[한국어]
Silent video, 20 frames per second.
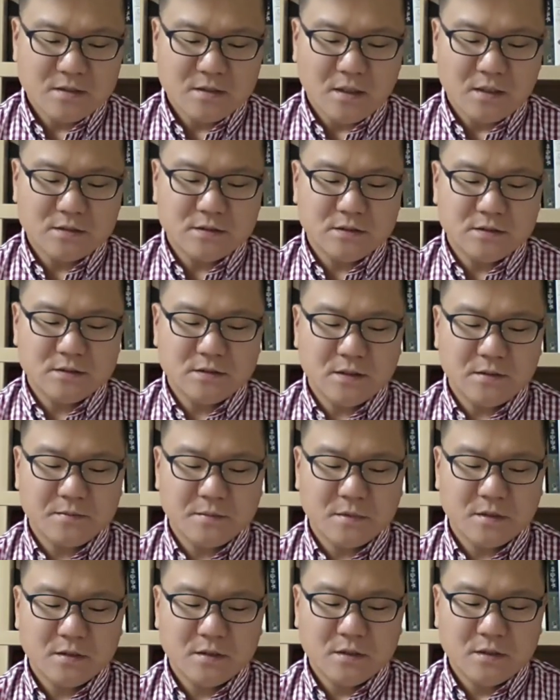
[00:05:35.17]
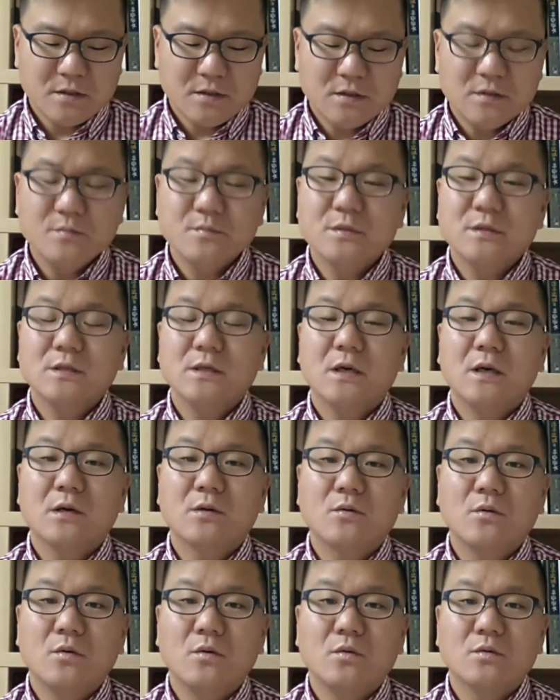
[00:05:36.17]
사실 이제
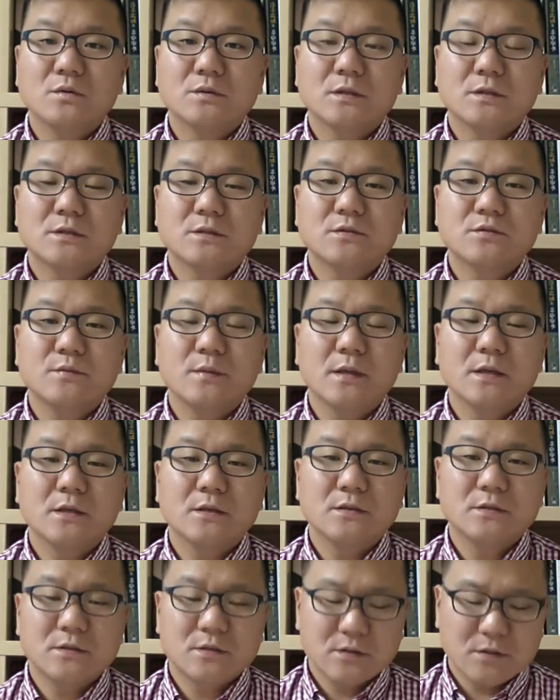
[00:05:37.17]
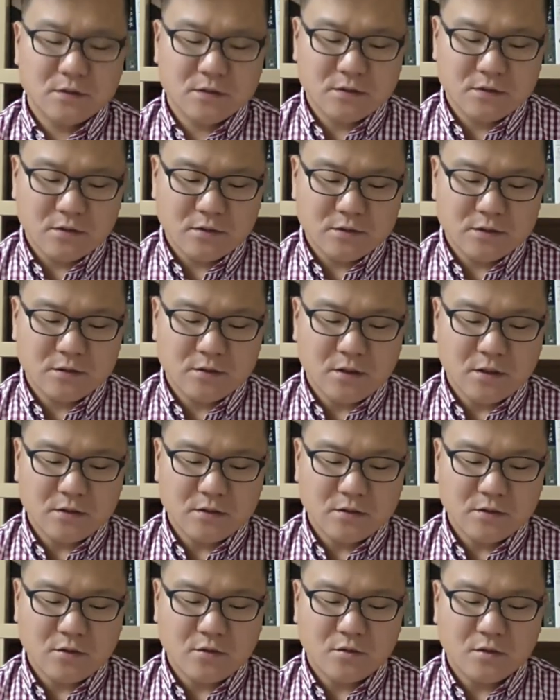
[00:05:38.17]
음기하고 이제 수액이 흐르는 그런 집
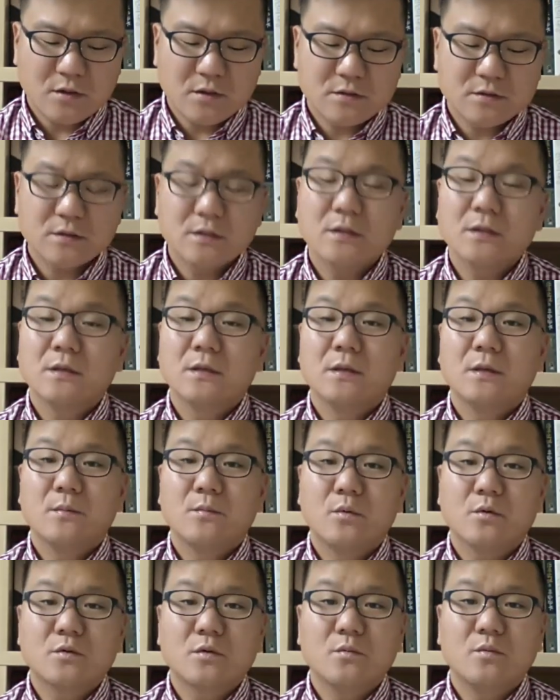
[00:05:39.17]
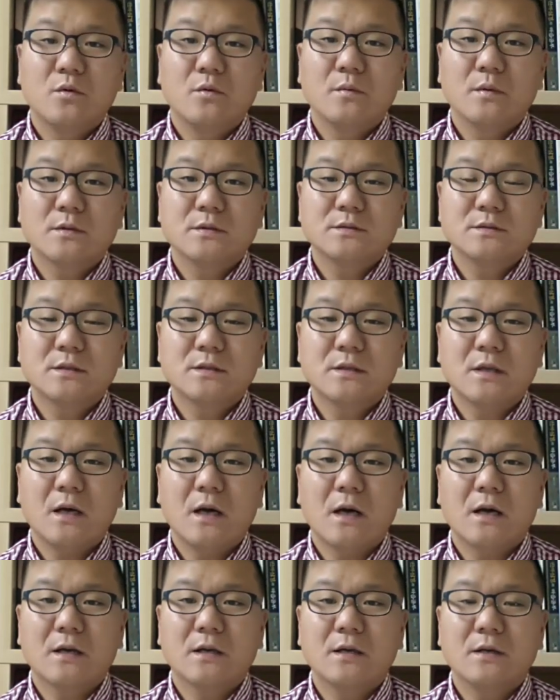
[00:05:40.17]
같은 경우는 이제 보통 보면은 이제
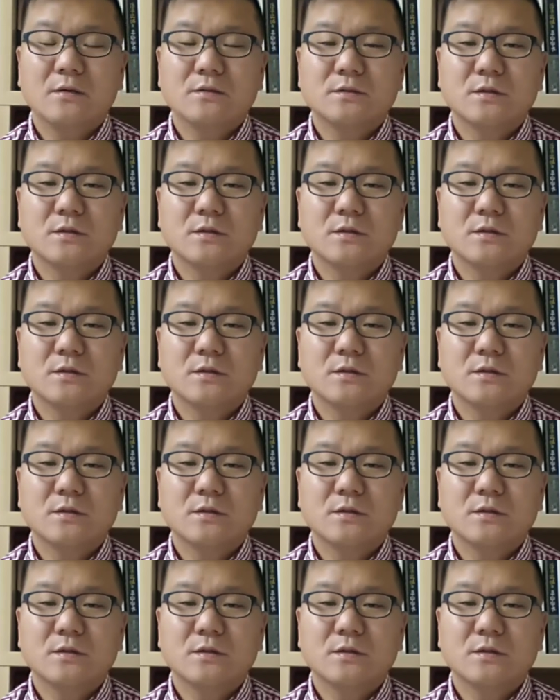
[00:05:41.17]
다 알아요.